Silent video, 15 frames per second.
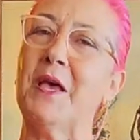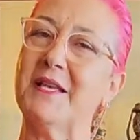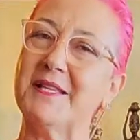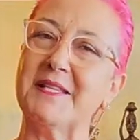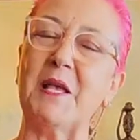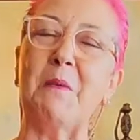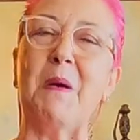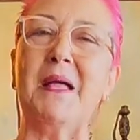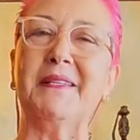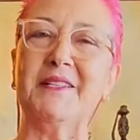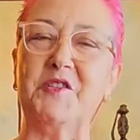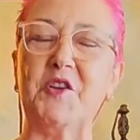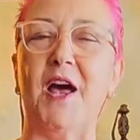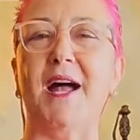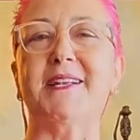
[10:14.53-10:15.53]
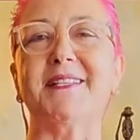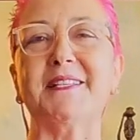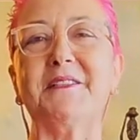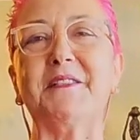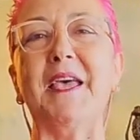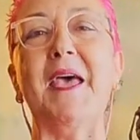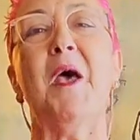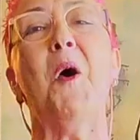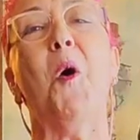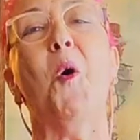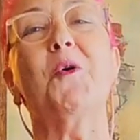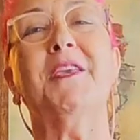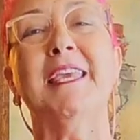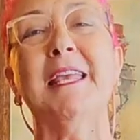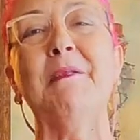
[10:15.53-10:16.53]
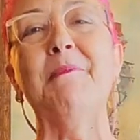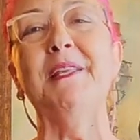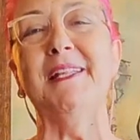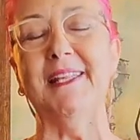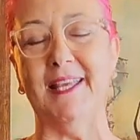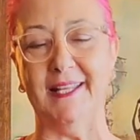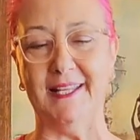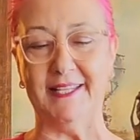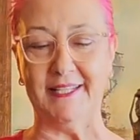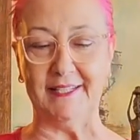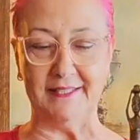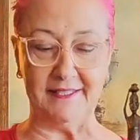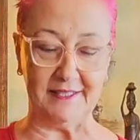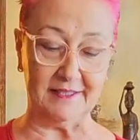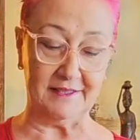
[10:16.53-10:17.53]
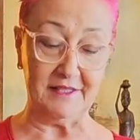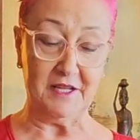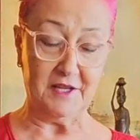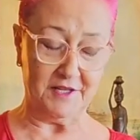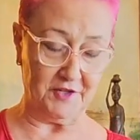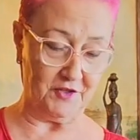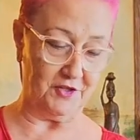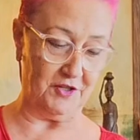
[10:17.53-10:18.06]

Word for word: Zaman içerisinde o kil bilyelerinin e,